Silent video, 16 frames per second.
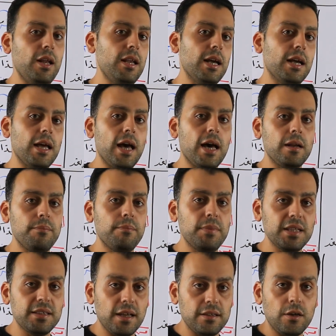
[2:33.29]
قال لك اعرب
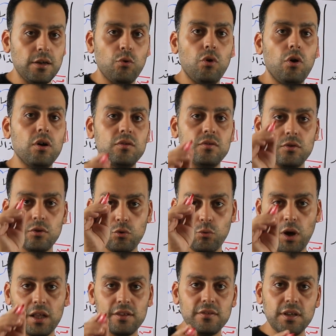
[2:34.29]
ما تحته خط
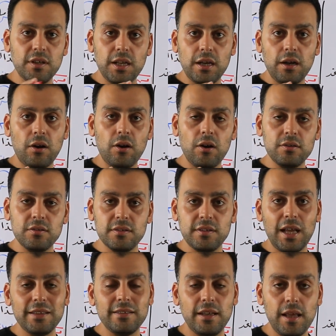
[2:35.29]
وحط لك خط
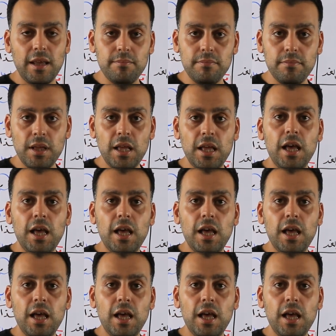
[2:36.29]
تحت لم